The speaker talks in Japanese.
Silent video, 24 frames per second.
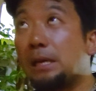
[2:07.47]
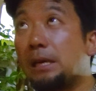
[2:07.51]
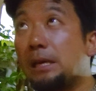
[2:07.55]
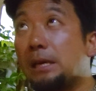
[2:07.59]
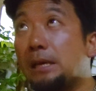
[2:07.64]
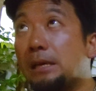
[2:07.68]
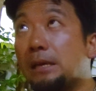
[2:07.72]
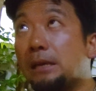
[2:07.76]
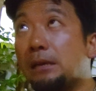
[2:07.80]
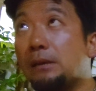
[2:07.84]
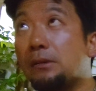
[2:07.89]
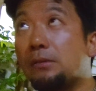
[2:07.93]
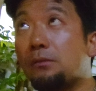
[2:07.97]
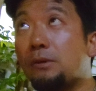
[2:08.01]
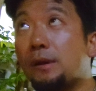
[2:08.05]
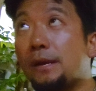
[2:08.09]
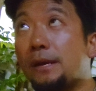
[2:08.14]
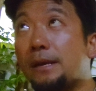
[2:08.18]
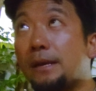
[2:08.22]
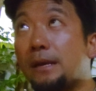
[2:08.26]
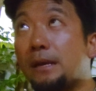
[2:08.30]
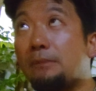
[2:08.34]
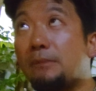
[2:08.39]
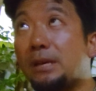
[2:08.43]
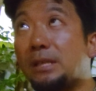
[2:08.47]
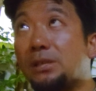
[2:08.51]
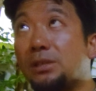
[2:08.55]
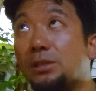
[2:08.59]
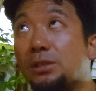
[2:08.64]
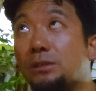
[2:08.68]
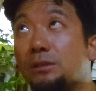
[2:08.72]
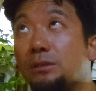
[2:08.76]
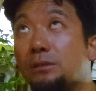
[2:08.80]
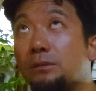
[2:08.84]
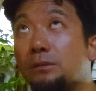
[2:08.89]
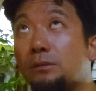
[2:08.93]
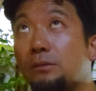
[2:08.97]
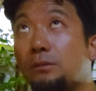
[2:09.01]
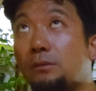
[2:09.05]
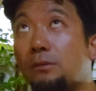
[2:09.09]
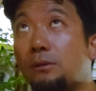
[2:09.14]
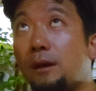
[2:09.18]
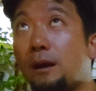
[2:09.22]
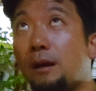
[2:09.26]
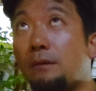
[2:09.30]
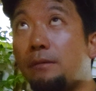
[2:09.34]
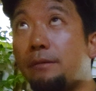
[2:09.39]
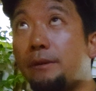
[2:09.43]
なので、これから中東、
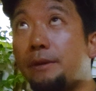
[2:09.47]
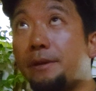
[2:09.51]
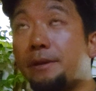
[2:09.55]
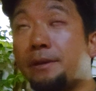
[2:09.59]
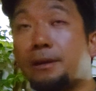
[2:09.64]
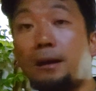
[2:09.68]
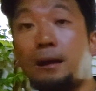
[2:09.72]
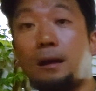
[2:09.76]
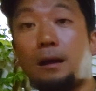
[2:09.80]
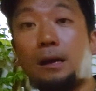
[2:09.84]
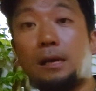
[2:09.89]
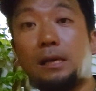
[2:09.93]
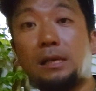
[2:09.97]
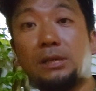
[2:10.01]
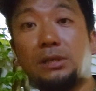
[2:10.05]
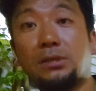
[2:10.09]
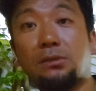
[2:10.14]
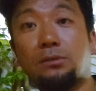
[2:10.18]
アフリカ、